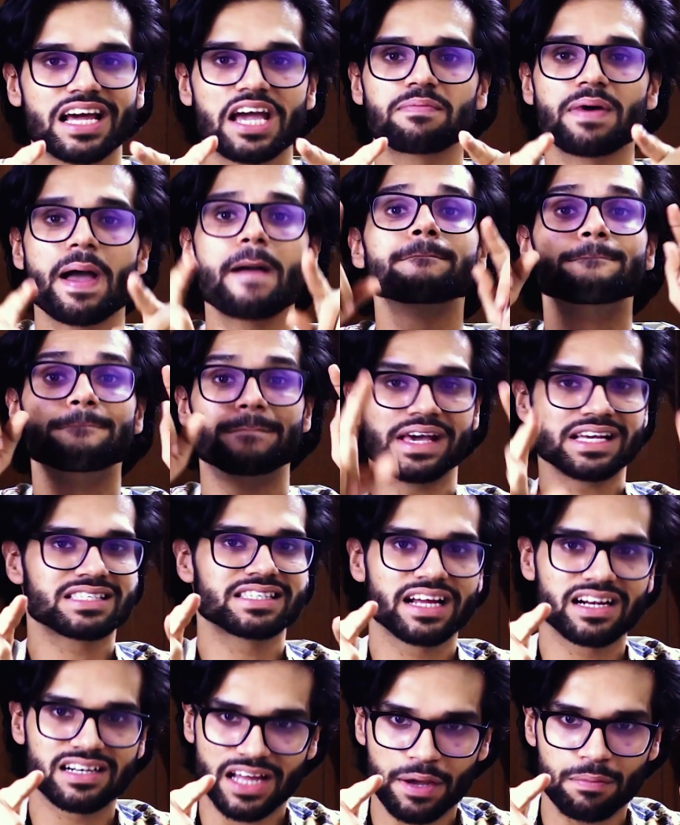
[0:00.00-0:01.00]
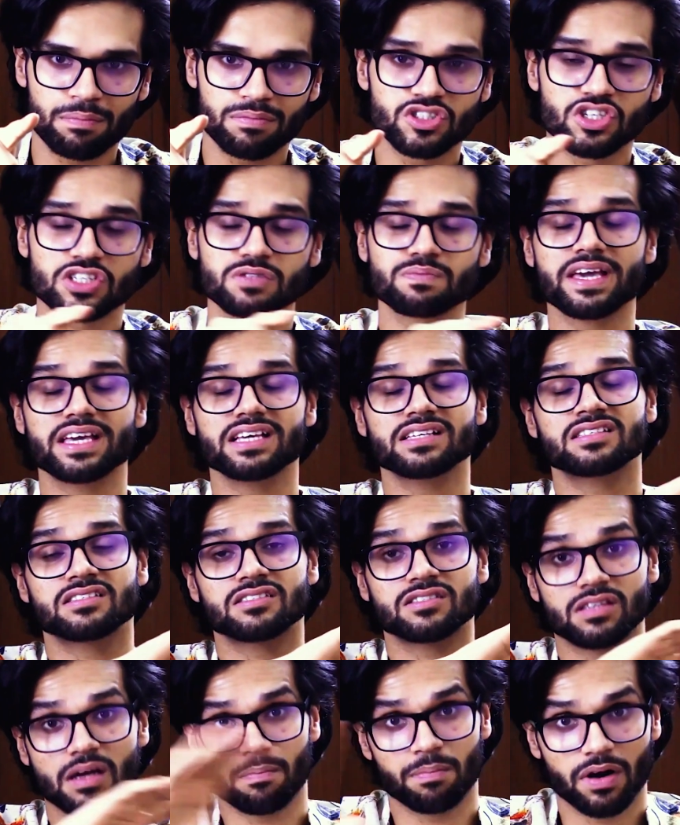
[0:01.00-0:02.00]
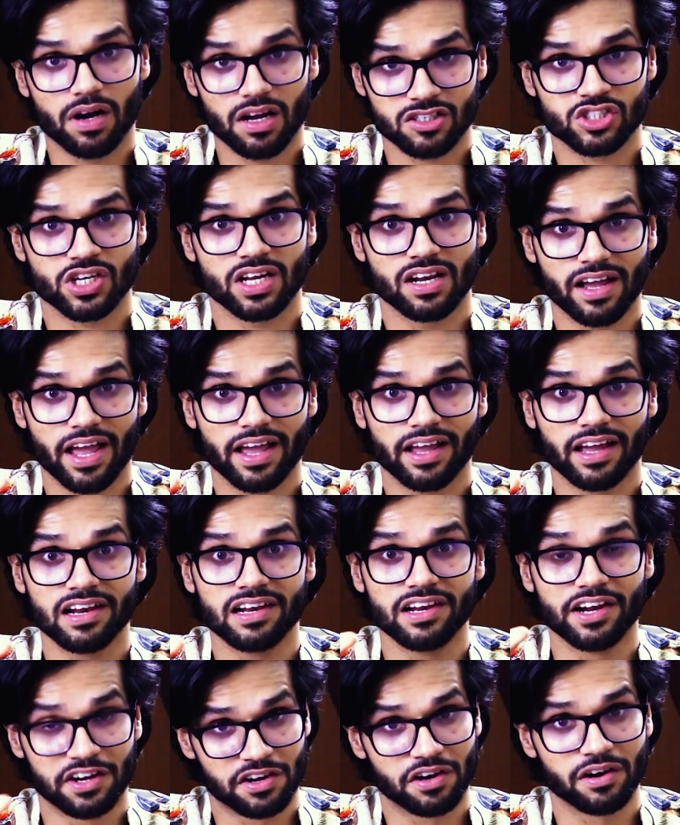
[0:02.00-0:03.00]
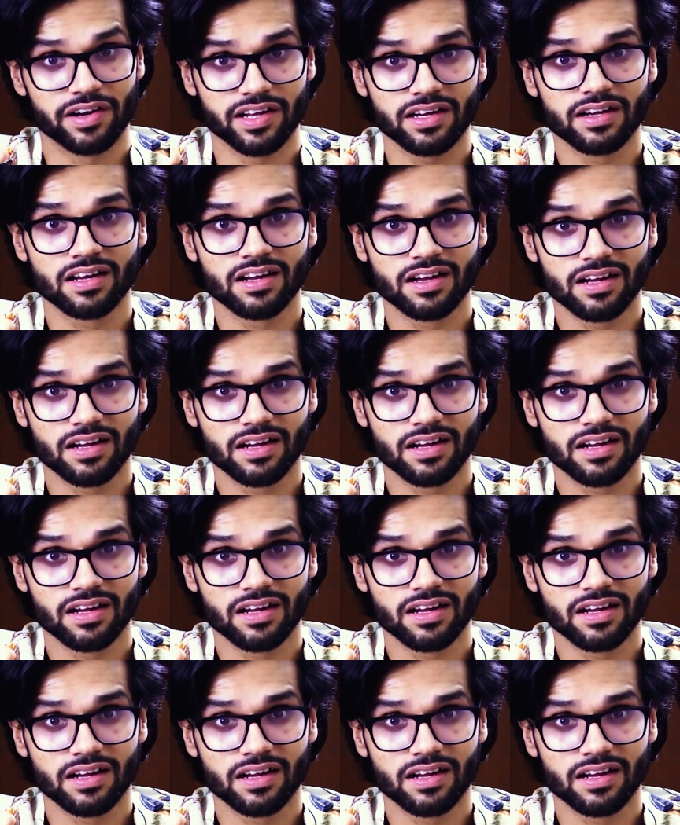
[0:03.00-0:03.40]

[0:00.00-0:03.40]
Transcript: का टाइप है बेसिक टाइप जिसमें कि सब अच्छे लगेंगे लिटरली